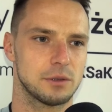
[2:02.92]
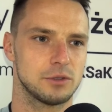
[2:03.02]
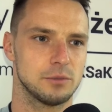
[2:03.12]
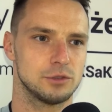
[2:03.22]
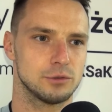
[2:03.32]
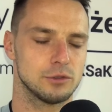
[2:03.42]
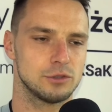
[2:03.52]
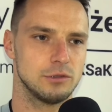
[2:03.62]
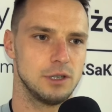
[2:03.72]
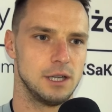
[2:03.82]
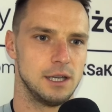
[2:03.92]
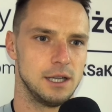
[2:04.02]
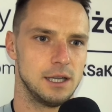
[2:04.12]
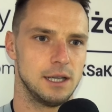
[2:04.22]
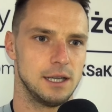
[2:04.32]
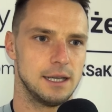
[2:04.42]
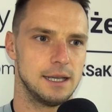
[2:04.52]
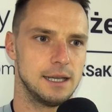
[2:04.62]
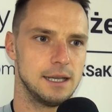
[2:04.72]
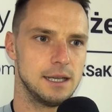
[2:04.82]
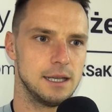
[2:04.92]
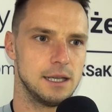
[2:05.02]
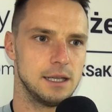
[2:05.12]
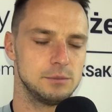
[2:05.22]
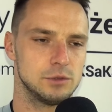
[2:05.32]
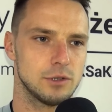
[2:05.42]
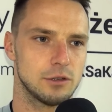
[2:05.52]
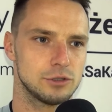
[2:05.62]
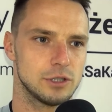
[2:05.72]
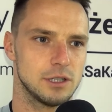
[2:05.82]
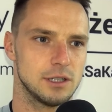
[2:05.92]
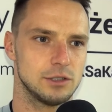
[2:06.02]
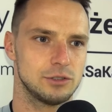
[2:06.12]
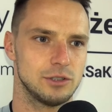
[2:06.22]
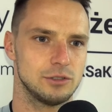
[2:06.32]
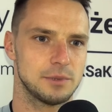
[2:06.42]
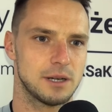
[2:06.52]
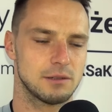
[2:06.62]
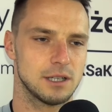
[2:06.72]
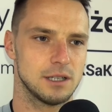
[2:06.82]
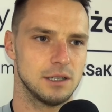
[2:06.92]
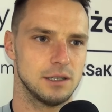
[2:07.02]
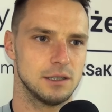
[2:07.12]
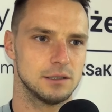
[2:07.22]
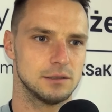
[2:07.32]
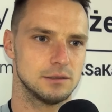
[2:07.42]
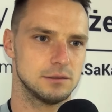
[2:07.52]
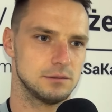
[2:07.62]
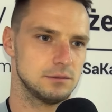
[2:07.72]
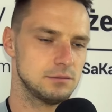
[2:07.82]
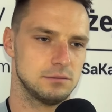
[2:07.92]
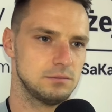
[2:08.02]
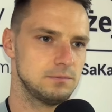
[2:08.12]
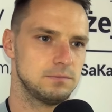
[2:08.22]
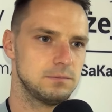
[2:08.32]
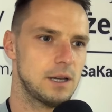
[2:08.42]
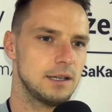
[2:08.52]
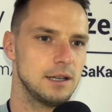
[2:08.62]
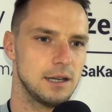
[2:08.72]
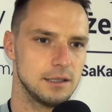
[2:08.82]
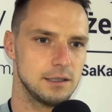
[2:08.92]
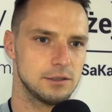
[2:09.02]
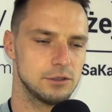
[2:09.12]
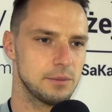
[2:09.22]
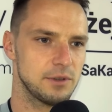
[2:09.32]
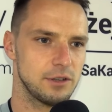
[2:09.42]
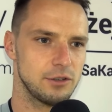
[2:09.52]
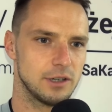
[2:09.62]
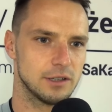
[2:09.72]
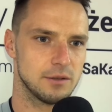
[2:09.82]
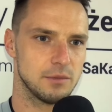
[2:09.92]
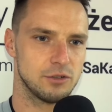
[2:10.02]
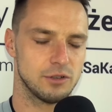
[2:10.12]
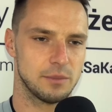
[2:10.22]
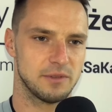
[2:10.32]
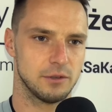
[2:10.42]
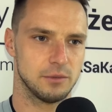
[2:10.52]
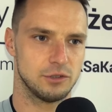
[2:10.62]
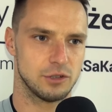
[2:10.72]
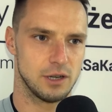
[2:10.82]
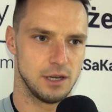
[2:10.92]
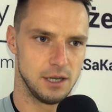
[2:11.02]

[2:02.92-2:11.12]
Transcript: nam się mecz ułożył. Eee, mi udało się strzelić bramkę. Eee, ale, ale to nie ma znaczenia. Ten mecz na pewno będzie e,